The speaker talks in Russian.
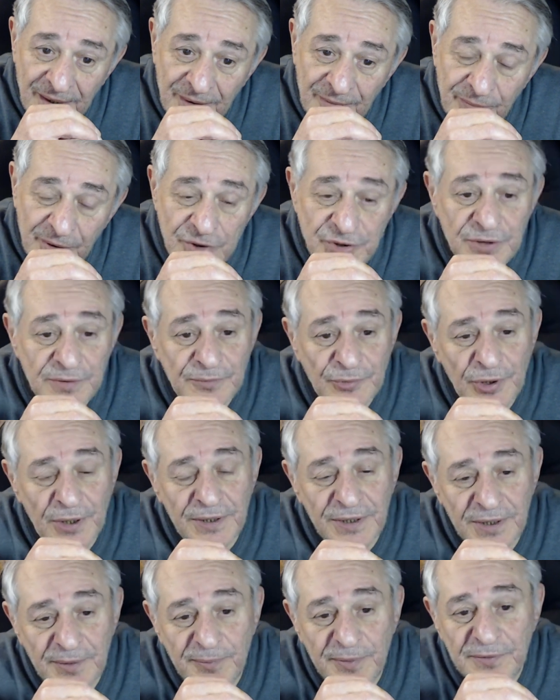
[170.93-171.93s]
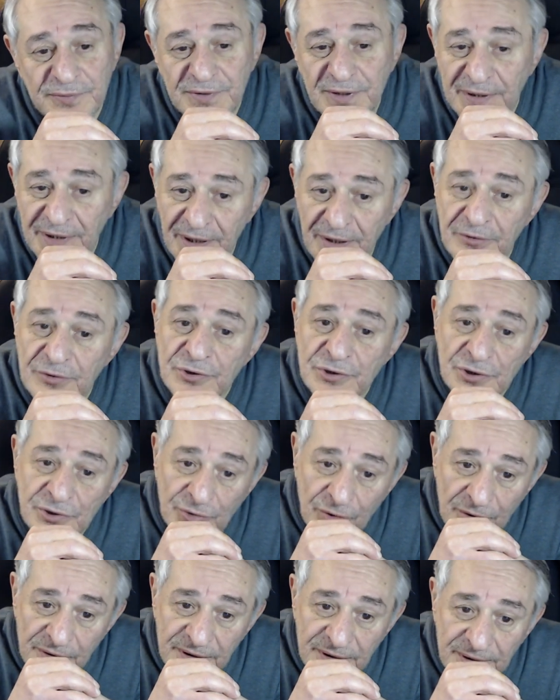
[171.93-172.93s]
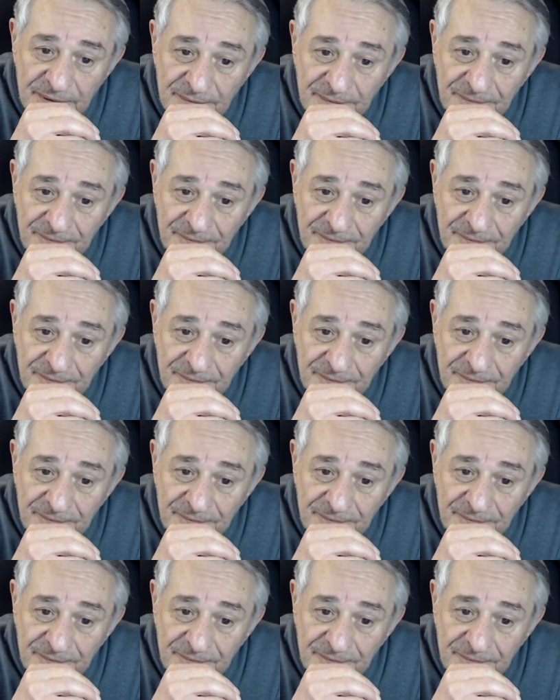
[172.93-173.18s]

Почему они повторяют слоги?